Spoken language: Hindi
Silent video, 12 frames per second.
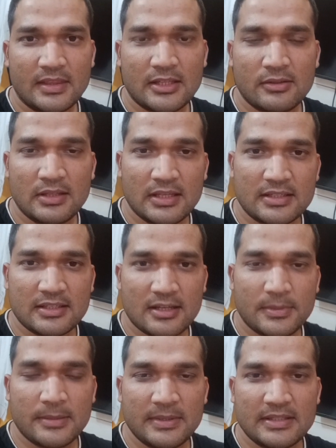तो देश का
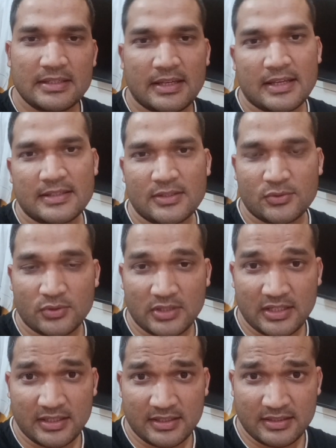भविष्य कैसे
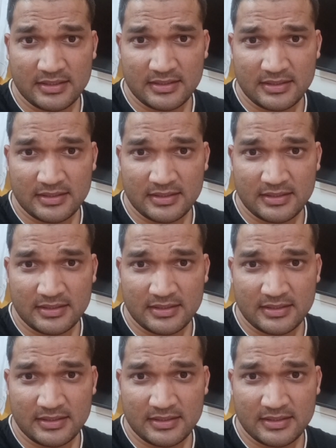सुधरेगा